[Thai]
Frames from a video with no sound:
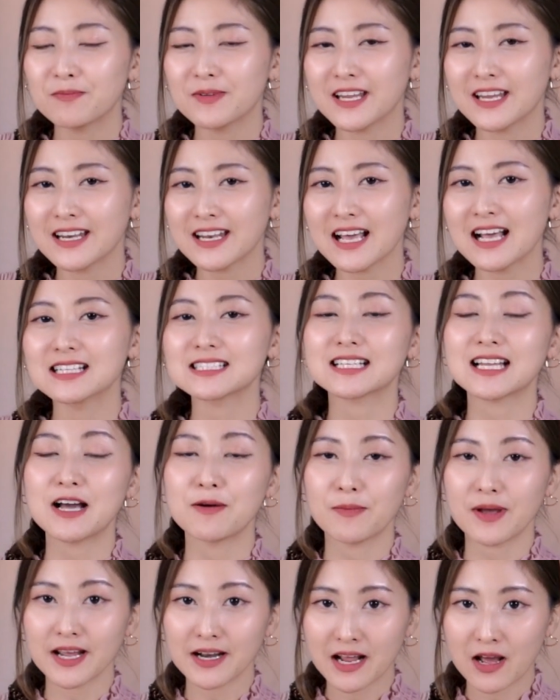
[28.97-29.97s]
นี้เนี่ยจะ
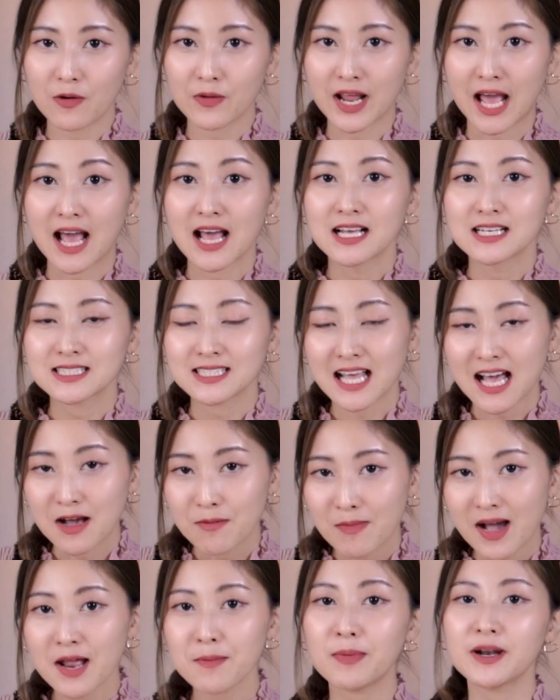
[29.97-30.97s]
ทำให้เราเนี่ยสา
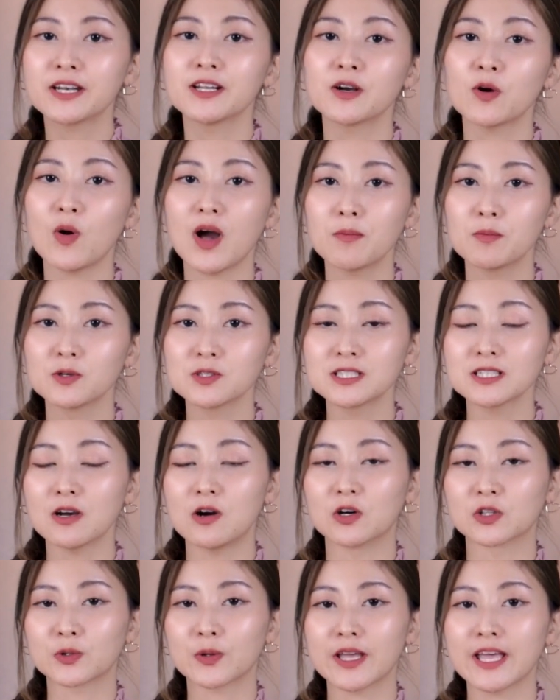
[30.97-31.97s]
มารถบันทึกความรู้สึก
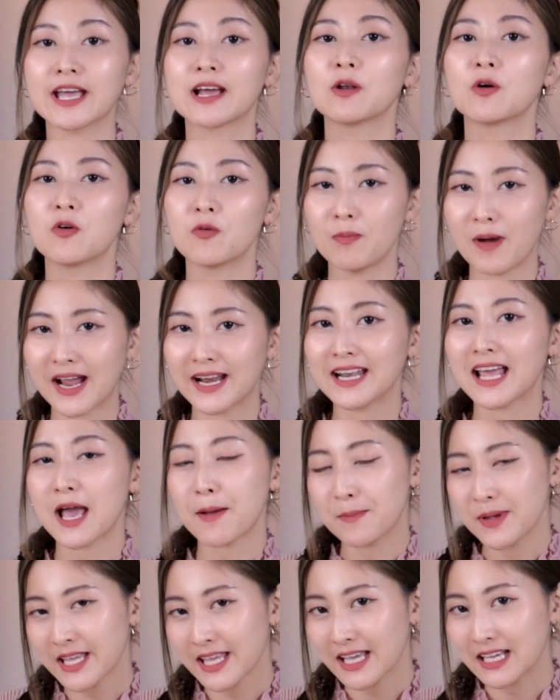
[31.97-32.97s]
ของตัวเองลงไปในแอ
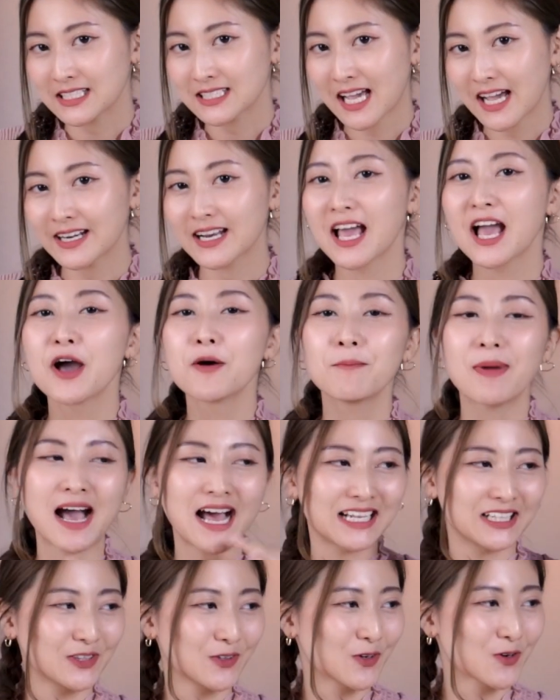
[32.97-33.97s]
ปพลิเคชัน
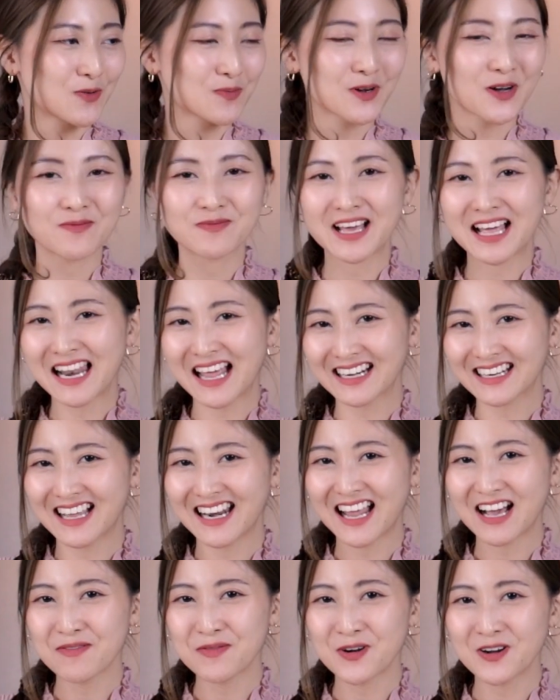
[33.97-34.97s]
ผ่านตัวกลมๆน่ารัก
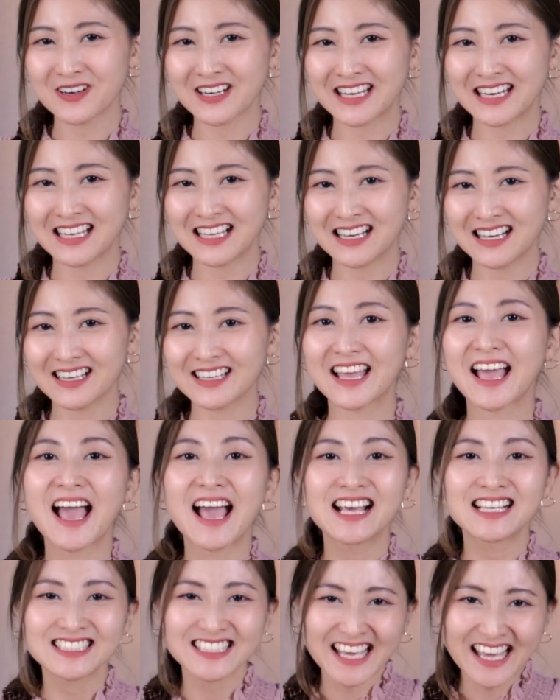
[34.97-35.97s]
น่ารักพวกนี้เลย
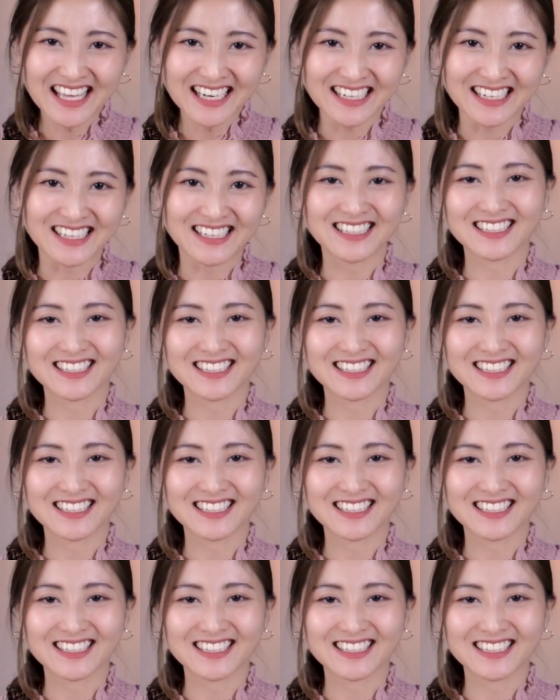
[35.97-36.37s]
เช่น